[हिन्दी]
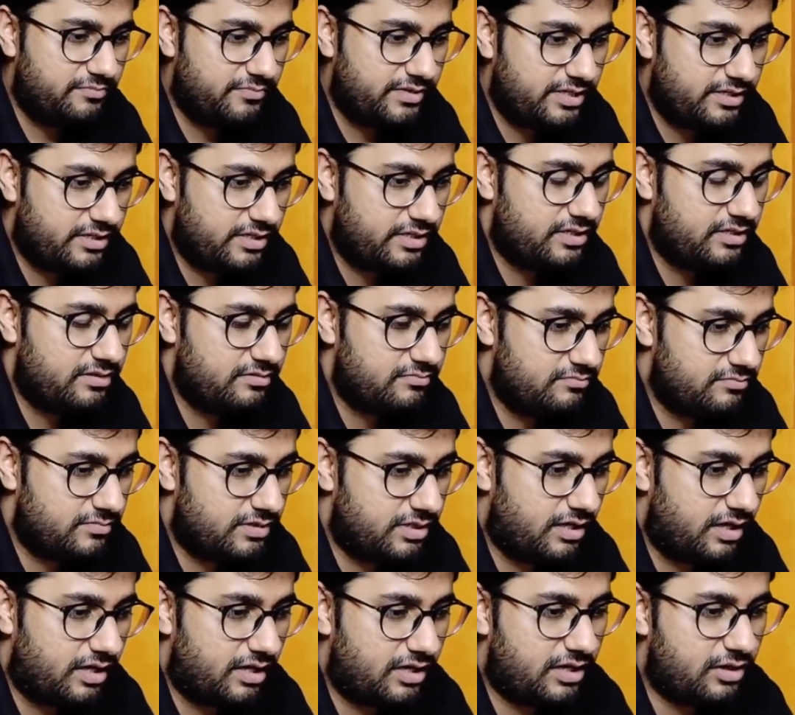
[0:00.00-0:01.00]
में
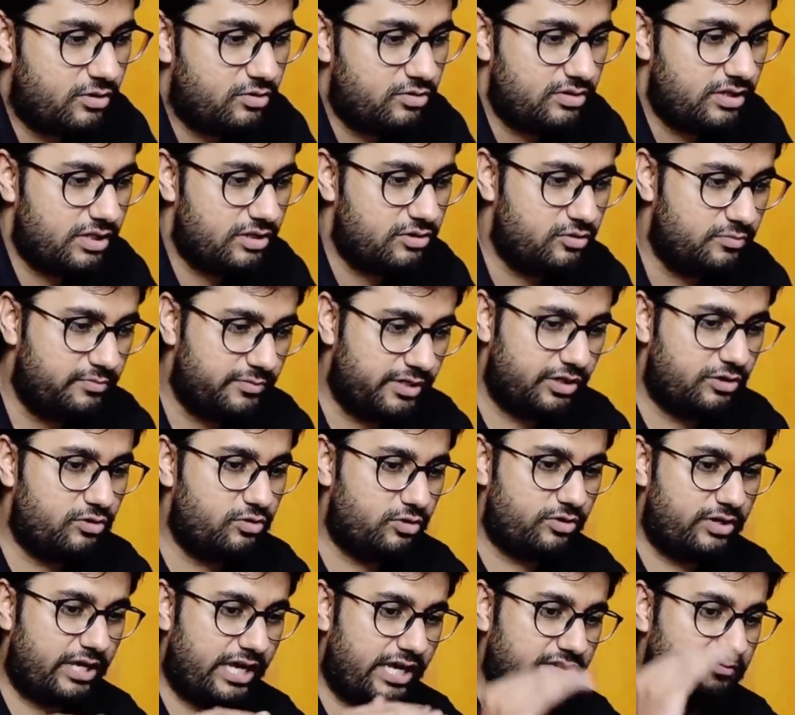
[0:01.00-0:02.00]
कर रहा होता तो मेरे
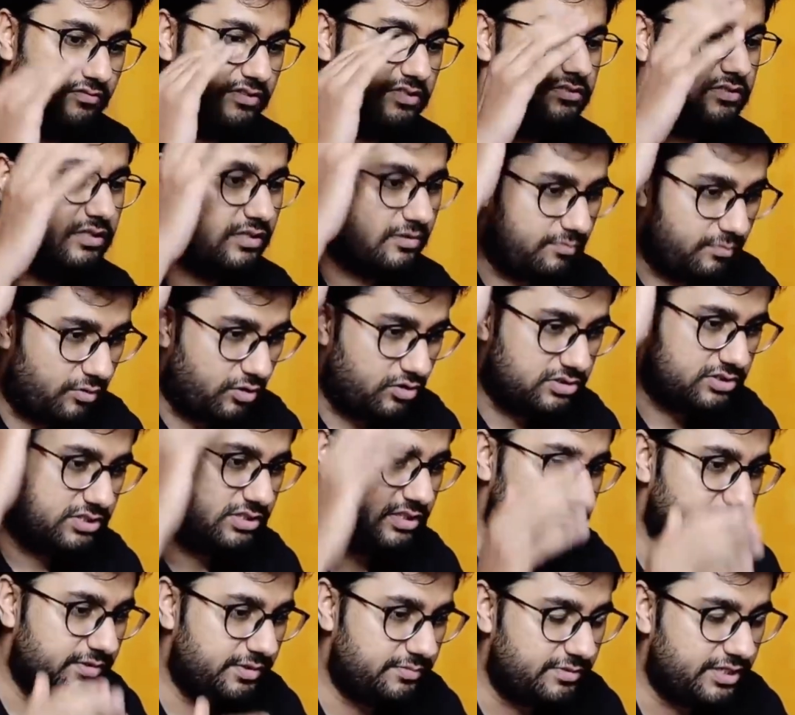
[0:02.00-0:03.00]
को कैनवस तक
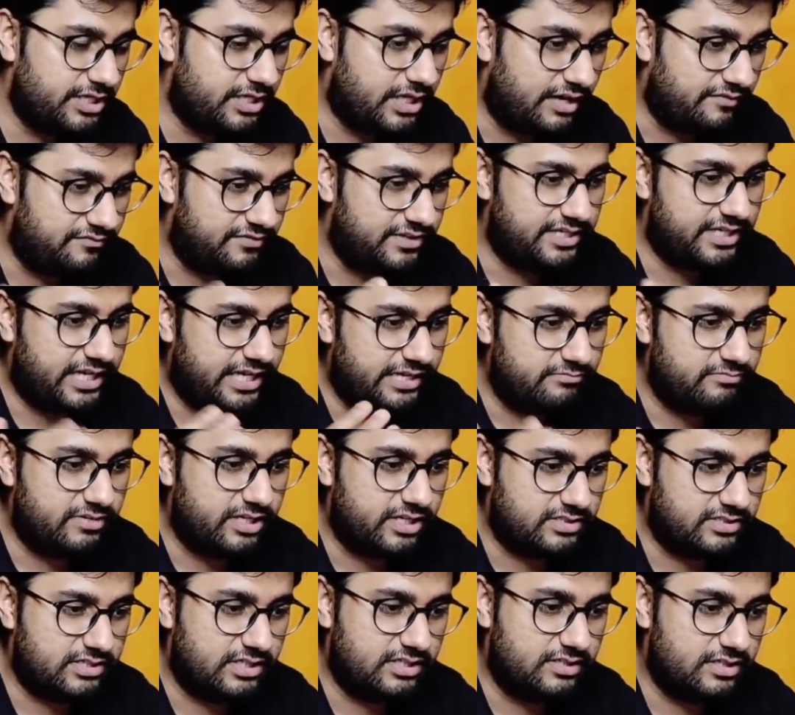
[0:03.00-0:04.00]
पहुंचने में भी काफ़ी टाइम
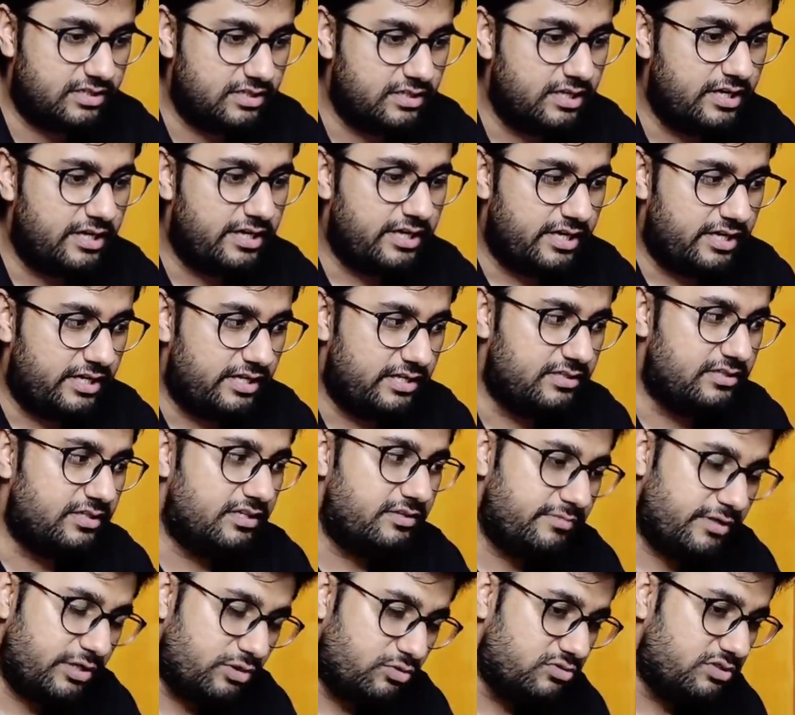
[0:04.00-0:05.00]
लग जाता
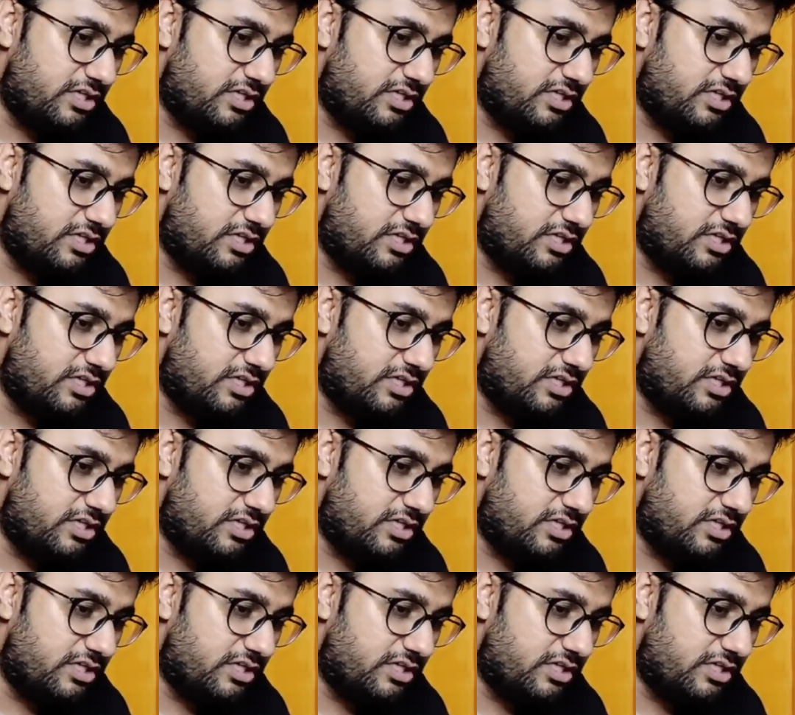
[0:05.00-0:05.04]
इधर मैं हम्म।